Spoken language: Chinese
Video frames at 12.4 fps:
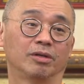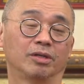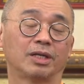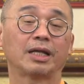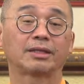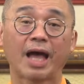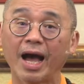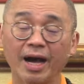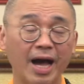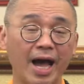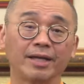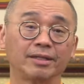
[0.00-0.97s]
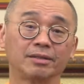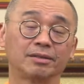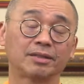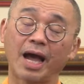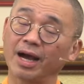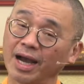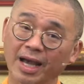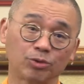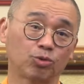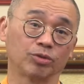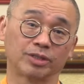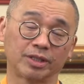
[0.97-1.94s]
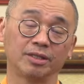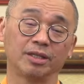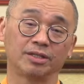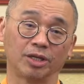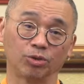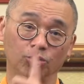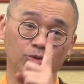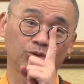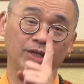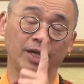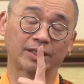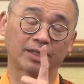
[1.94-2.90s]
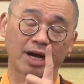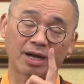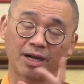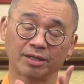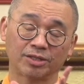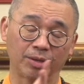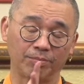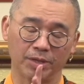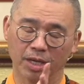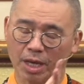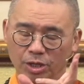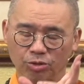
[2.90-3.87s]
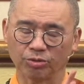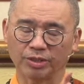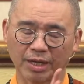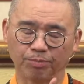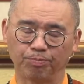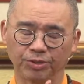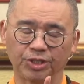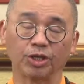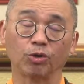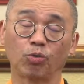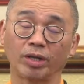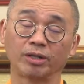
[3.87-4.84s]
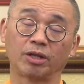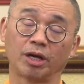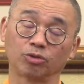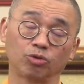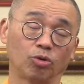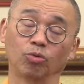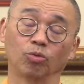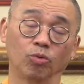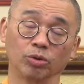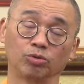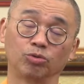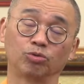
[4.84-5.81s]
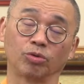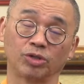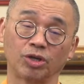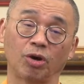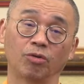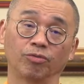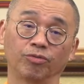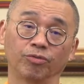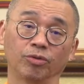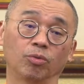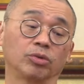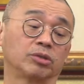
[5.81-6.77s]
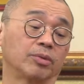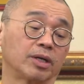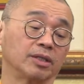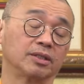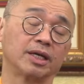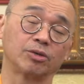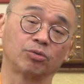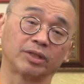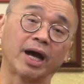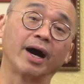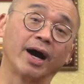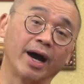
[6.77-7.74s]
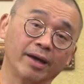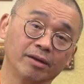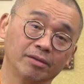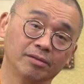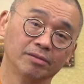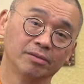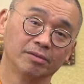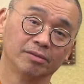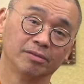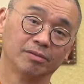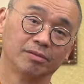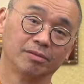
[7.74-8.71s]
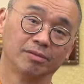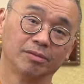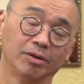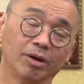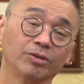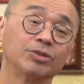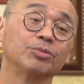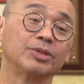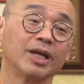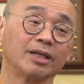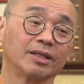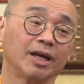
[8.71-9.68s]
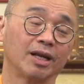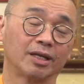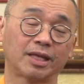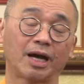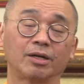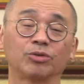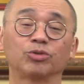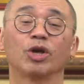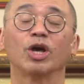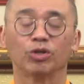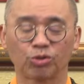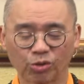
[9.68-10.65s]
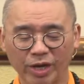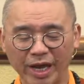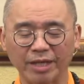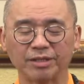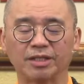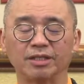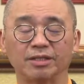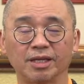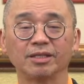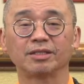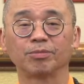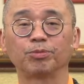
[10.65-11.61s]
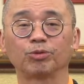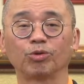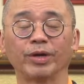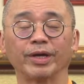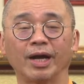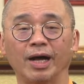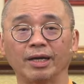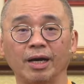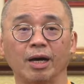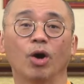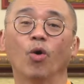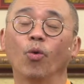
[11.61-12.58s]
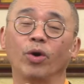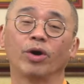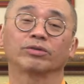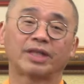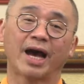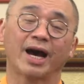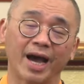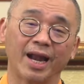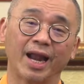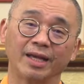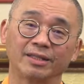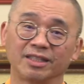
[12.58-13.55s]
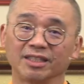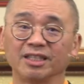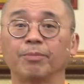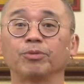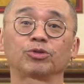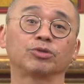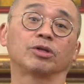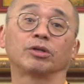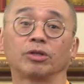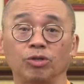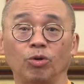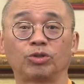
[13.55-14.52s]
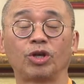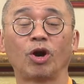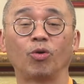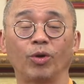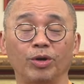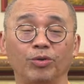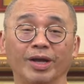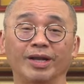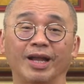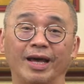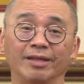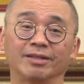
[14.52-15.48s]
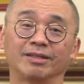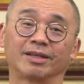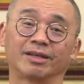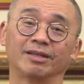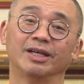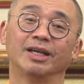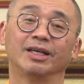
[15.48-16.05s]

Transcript: 那贪爱所生的解脱，就在刚刚前，就在不净观当中，我去做消除了。我怎么可能再用贪爱呢？好、是不是这样的、那贪爱虽然起身是不对啦，那我用贪爱来治，那不就是又跳回原来的那个